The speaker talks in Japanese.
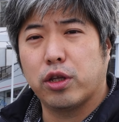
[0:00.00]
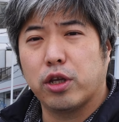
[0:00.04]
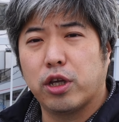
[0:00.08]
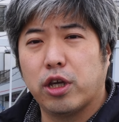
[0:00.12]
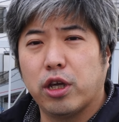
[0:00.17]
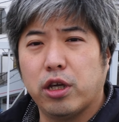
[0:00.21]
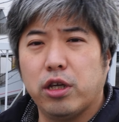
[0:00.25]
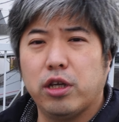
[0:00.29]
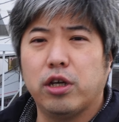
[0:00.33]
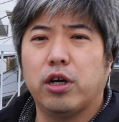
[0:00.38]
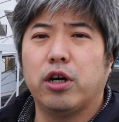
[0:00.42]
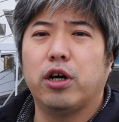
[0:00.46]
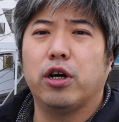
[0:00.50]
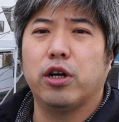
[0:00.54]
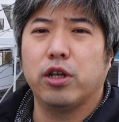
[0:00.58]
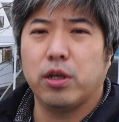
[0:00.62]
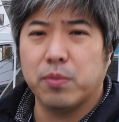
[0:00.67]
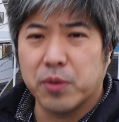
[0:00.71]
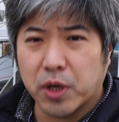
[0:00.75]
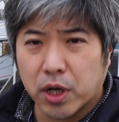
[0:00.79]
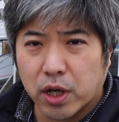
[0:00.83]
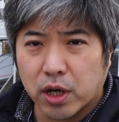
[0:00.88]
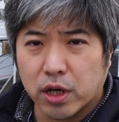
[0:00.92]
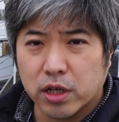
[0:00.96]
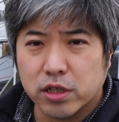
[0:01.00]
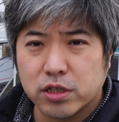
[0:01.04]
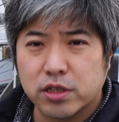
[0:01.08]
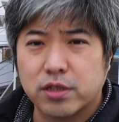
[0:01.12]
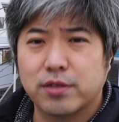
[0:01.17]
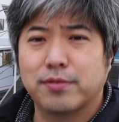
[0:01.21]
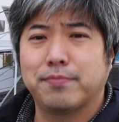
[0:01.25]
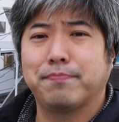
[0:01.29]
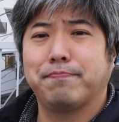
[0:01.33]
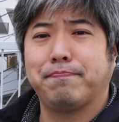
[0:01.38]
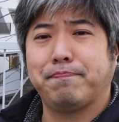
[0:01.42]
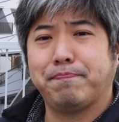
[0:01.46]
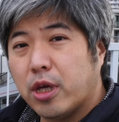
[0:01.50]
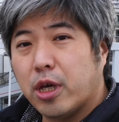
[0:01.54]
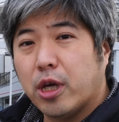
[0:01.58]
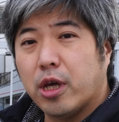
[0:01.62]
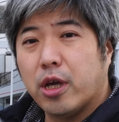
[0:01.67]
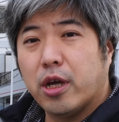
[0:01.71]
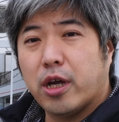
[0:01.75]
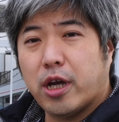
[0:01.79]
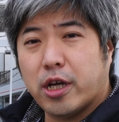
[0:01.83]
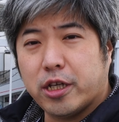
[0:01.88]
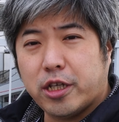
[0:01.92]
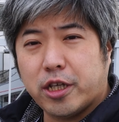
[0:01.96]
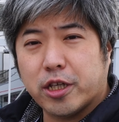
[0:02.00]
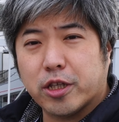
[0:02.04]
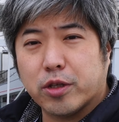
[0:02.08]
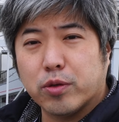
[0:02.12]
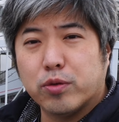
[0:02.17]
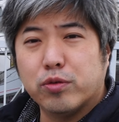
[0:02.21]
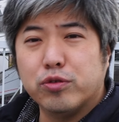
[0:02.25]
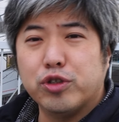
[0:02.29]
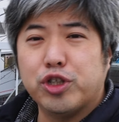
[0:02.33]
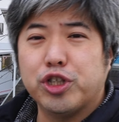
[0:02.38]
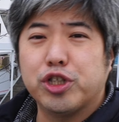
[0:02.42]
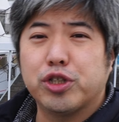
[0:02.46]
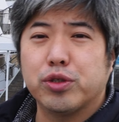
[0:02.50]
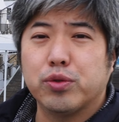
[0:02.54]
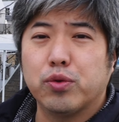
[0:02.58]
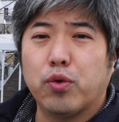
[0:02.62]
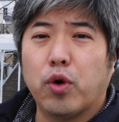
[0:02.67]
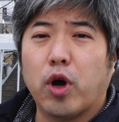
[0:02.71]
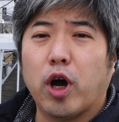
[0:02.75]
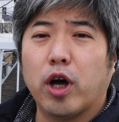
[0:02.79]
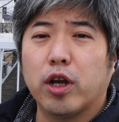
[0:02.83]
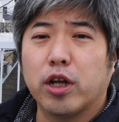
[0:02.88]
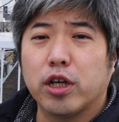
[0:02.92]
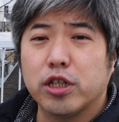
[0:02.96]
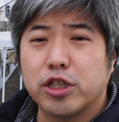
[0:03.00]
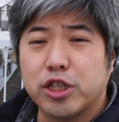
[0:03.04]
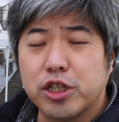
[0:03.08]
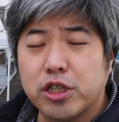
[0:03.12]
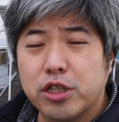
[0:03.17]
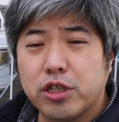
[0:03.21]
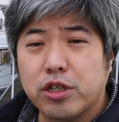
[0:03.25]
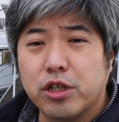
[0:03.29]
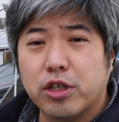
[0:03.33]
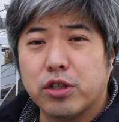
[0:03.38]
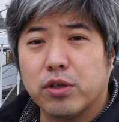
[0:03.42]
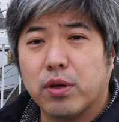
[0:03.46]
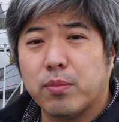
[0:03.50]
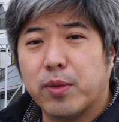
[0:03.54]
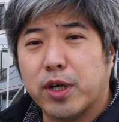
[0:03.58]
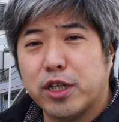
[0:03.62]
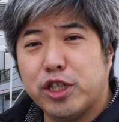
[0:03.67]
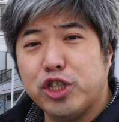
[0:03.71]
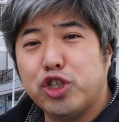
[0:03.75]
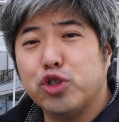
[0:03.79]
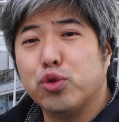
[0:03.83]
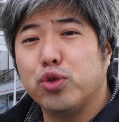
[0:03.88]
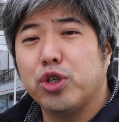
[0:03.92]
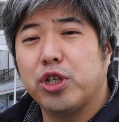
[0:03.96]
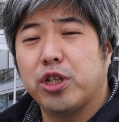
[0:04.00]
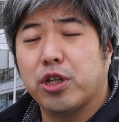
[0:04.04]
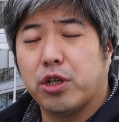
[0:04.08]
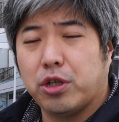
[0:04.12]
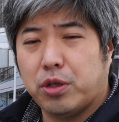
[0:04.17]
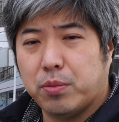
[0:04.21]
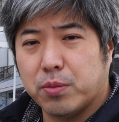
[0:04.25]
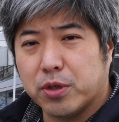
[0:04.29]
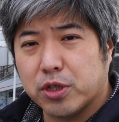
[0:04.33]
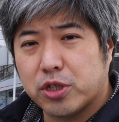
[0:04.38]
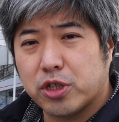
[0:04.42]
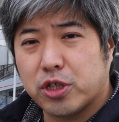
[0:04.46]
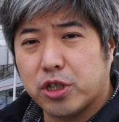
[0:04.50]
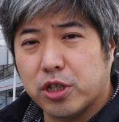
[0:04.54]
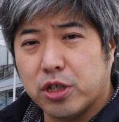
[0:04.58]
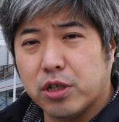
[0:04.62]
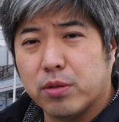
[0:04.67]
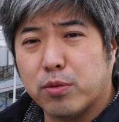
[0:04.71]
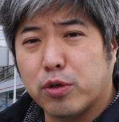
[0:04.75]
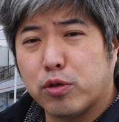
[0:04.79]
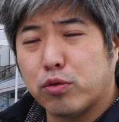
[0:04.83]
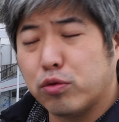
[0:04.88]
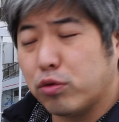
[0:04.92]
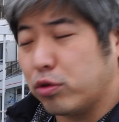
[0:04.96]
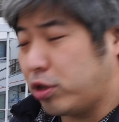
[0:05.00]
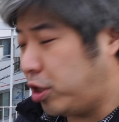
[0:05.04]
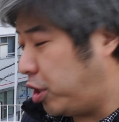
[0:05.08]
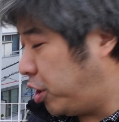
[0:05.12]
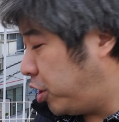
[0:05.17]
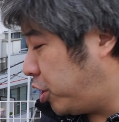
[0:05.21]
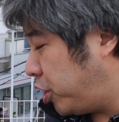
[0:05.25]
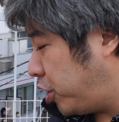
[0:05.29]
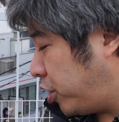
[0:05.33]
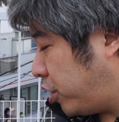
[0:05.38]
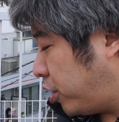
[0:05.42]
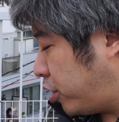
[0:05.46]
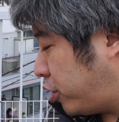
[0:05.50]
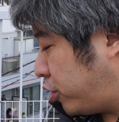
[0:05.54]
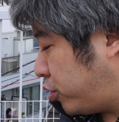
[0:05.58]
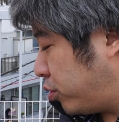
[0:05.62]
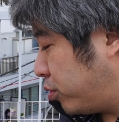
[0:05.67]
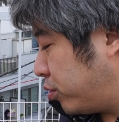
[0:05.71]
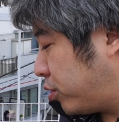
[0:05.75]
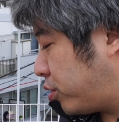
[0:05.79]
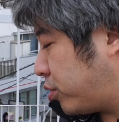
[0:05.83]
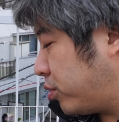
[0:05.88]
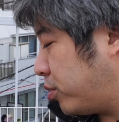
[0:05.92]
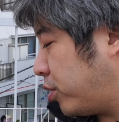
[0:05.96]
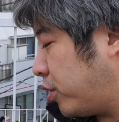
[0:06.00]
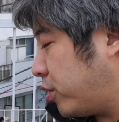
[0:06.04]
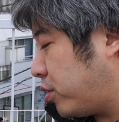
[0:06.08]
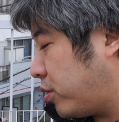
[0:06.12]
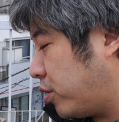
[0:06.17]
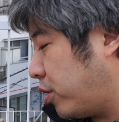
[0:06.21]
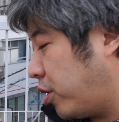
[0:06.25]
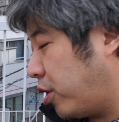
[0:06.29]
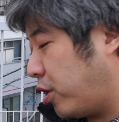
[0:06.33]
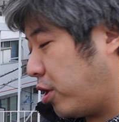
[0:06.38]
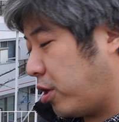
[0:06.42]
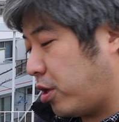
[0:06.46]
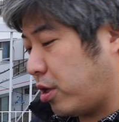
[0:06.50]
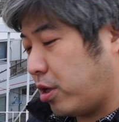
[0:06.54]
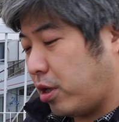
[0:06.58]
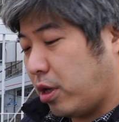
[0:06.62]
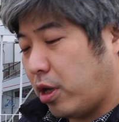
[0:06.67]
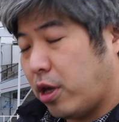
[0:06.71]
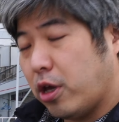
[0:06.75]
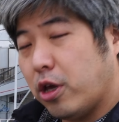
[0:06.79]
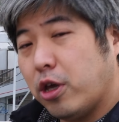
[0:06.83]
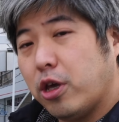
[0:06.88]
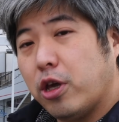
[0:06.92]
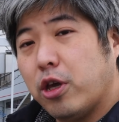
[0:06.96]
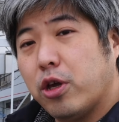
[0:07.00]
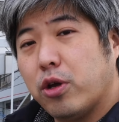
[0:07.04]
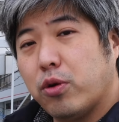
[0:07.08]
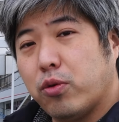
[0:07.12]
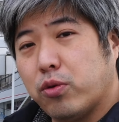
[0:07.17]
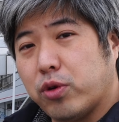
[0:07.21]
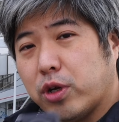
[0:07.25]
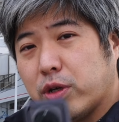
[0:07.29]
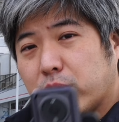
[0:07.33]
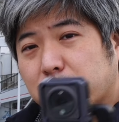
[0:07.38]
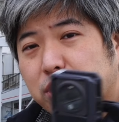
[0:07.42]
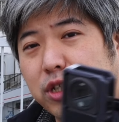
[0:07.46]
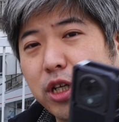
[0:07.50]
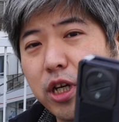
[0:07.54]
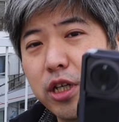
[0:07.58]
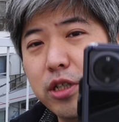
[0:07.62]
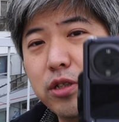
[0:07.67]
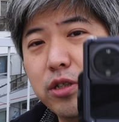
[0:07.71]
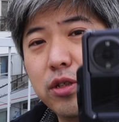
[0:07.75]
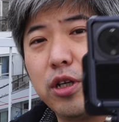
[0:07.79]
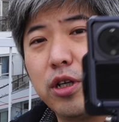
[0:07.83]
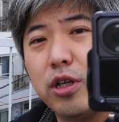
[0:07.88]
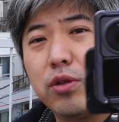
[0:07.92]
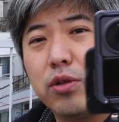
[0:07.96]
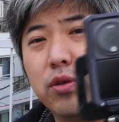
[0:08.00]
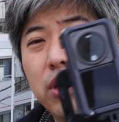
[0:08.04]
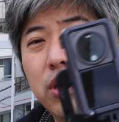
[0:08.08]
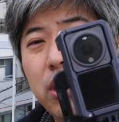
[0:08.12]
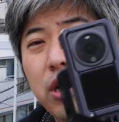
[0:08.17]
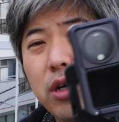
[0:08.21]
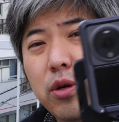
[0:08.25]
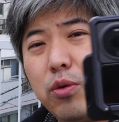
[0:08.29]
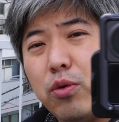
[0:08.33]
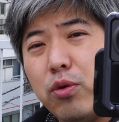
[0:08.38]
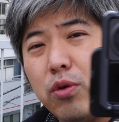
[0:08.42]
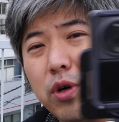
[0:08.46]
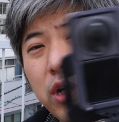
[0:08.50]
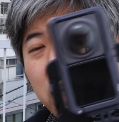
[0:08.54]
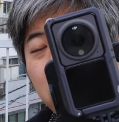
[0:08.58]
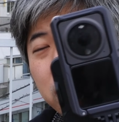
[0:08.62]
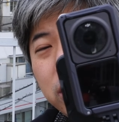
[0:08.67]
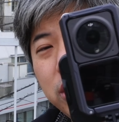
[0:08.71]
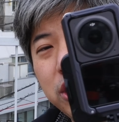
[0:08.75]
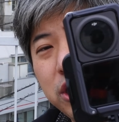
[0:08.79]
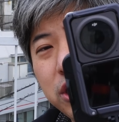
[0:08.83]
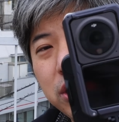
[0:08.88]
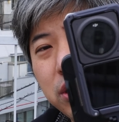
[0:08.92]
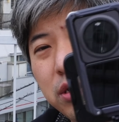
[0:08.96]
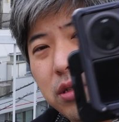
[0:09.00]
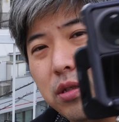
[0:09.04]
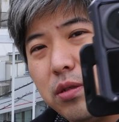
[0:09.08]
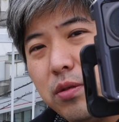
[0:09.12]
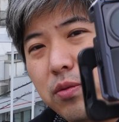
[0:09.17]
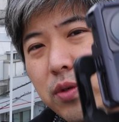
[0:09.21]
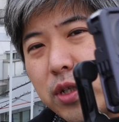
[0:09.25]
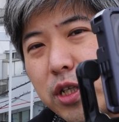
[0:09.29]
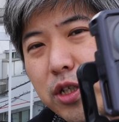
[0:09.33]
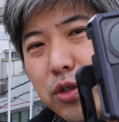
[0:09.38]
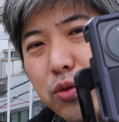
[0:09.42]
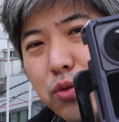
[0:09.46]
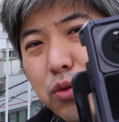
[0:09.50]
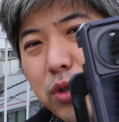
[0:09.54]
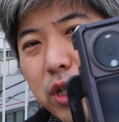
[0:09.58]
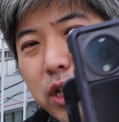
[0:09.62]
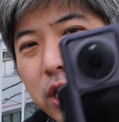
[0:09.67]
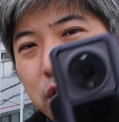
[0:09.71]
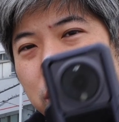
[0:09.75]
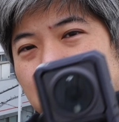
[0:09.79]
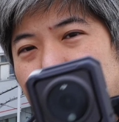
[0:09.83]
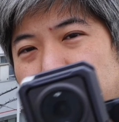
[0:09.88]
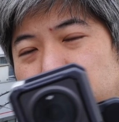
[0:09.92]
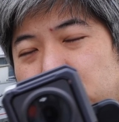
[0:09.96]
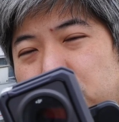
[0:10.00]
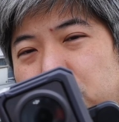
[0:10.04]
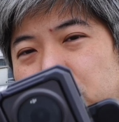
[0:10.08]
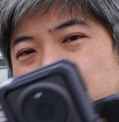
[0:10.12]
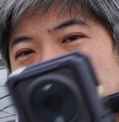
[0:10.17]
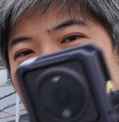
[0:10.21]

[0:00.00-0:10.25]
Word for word: て経緯がありますはい、えっと、本日のお話っていうのはま以上になりまして、まあ、この DJ アクション2ですねこれあのサイズ感とかこう感じ私こうなんかちょっと